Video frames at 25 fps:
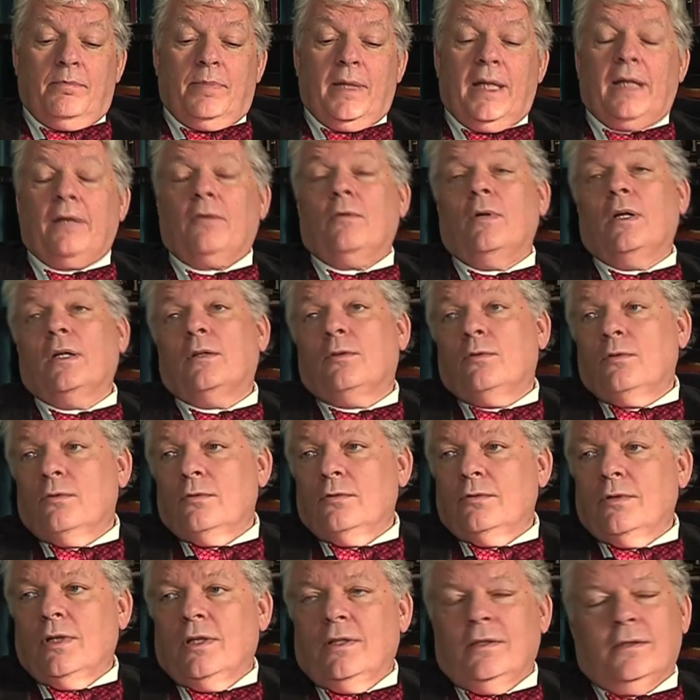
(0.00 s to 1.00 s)
per
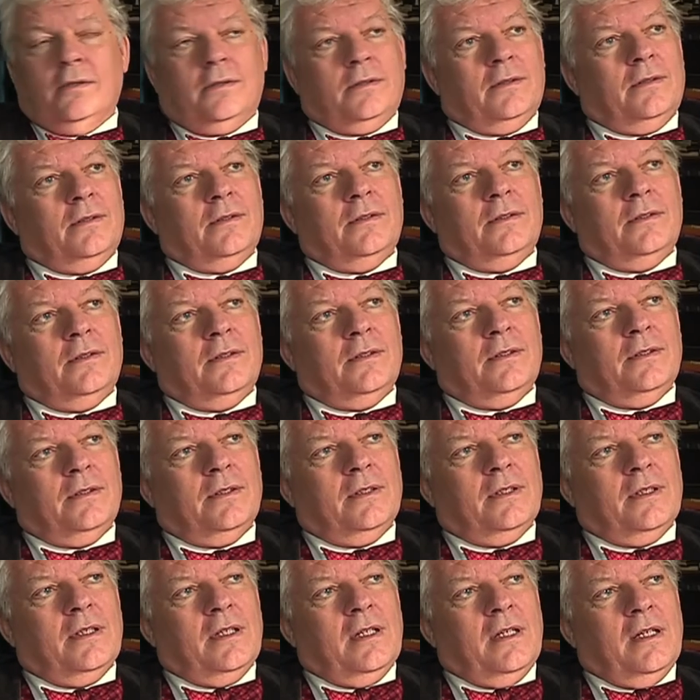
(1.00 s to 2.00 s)
qualcuno
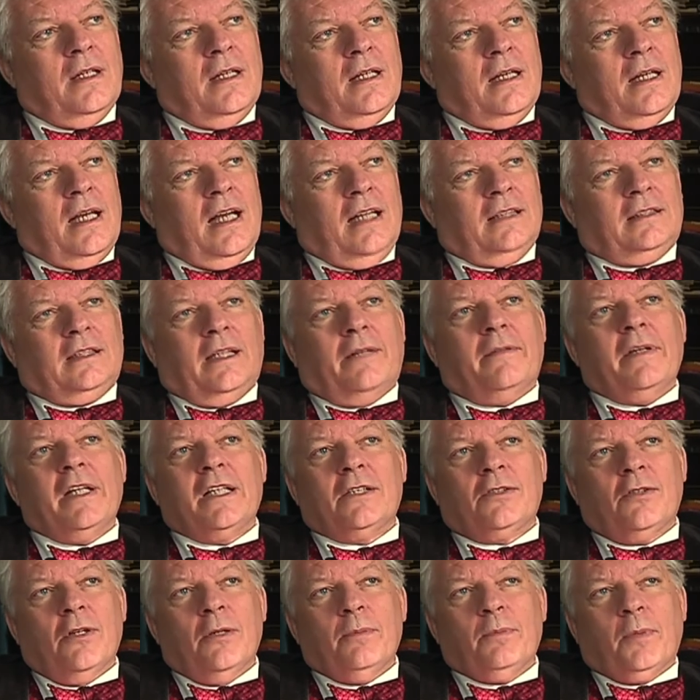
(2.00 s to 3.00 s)

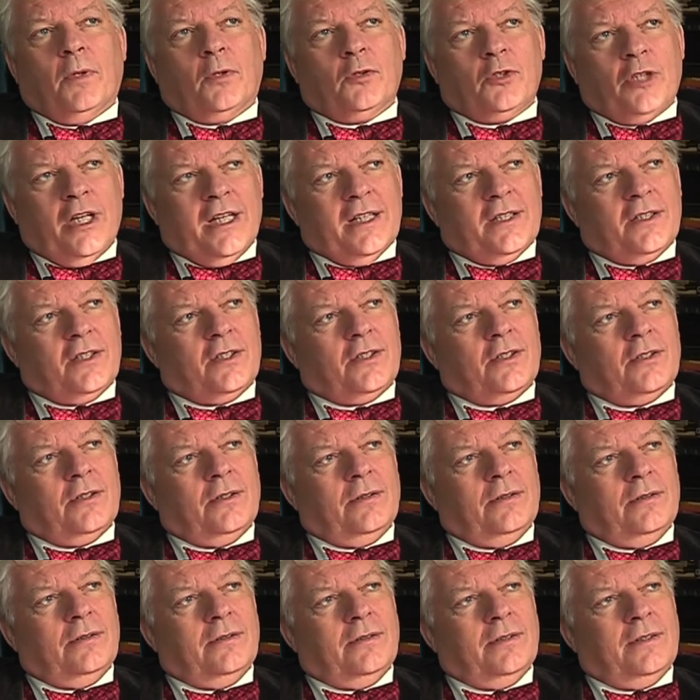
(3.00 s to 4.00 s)
attraverso il
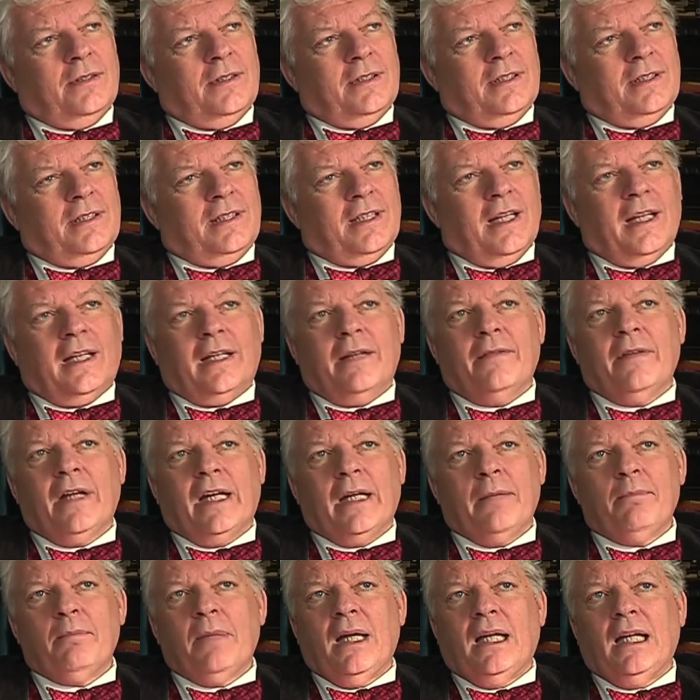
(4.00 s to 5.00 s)
processo si
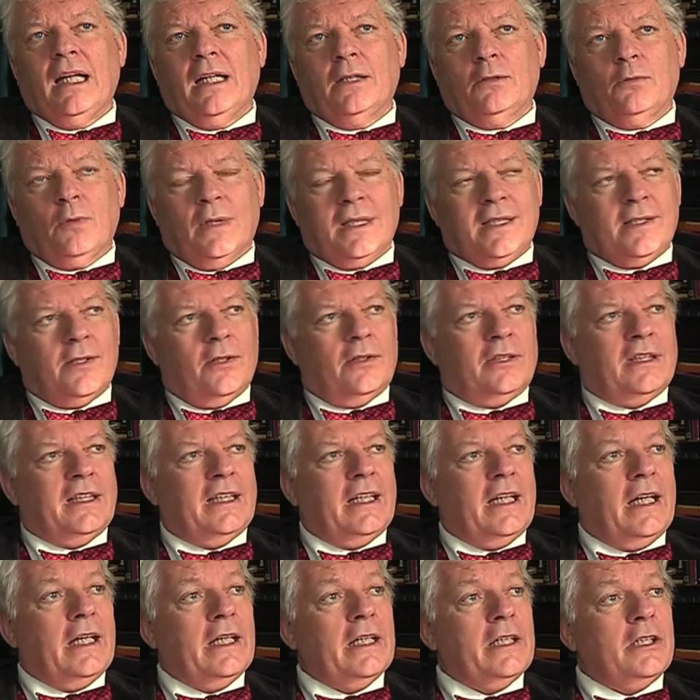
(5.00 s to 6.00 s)
arriverebbe all'attuazione
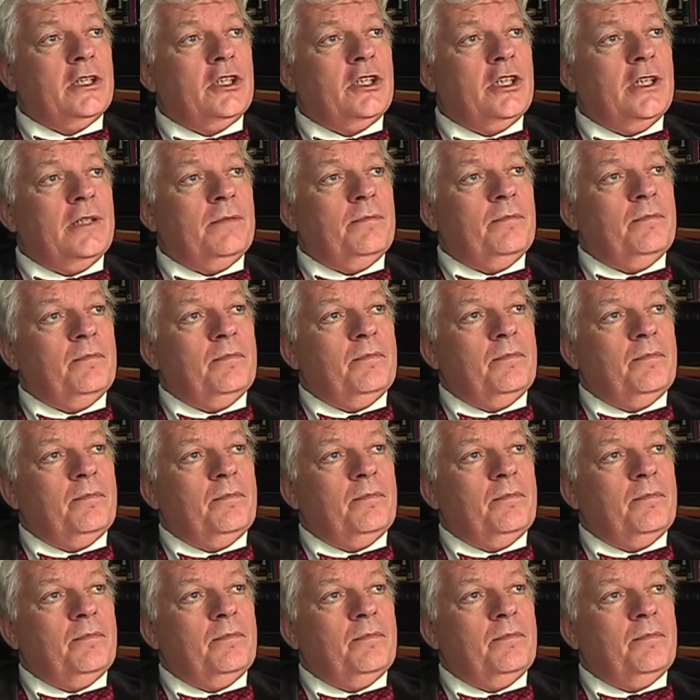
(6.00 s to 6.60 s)
della legge,